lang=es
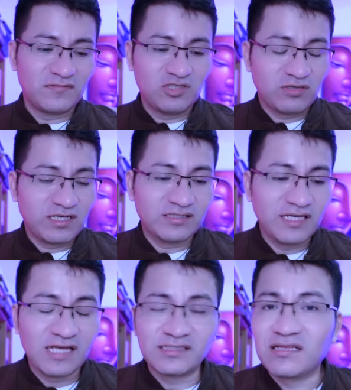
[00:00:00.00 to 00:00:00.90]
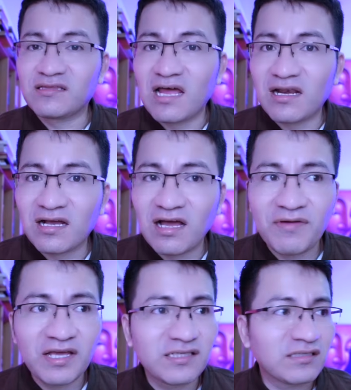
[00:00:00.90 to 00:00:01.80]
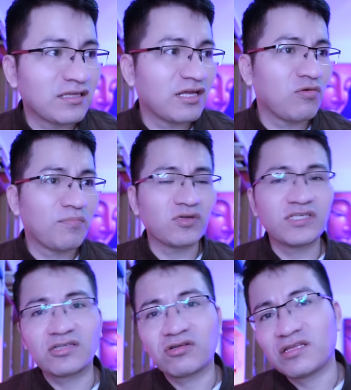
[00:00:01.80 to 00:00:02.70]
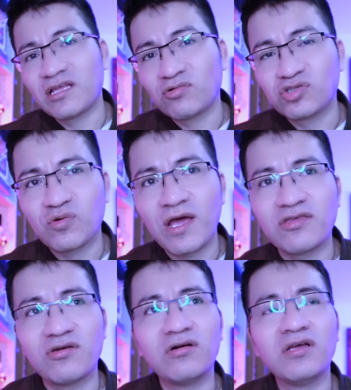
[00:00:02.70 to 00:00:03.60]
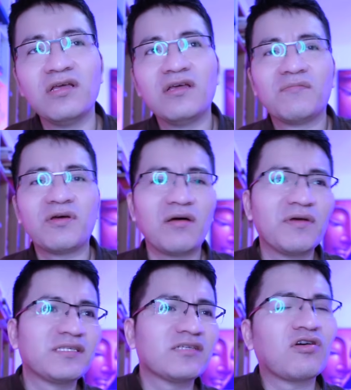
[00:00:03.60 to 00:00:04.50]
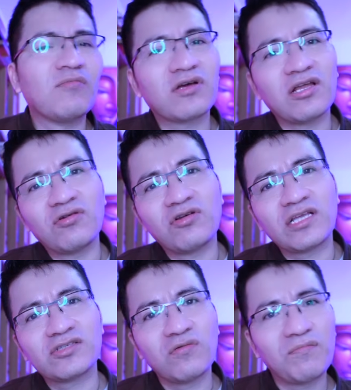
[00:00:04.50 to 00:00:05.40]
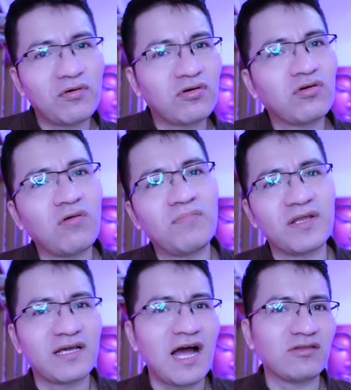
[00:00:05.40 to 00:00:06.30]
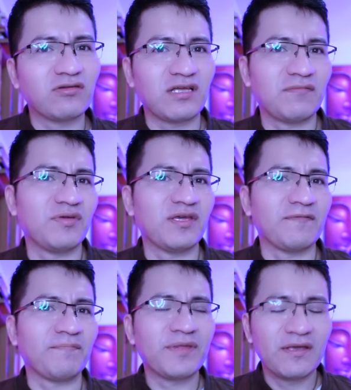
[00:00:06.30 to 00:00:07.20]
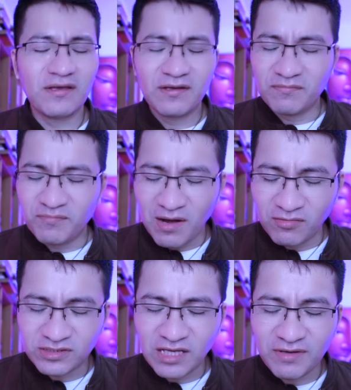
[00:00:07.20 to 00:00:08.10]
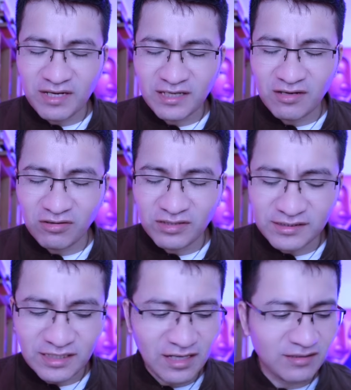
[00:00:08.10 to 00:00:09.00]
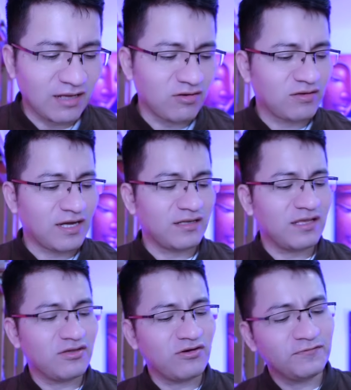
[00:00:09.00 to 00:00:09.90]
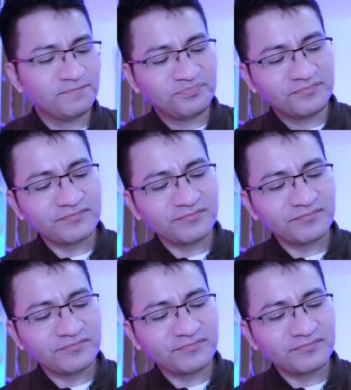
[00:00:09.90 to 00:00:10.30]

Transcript: yo que sé, sentar la cabeza, tener un proyecto, tener un sueño, pero a veces como que lo notas un poco complicado también. Vamos a ver qué nos dice en el tarot, cariño.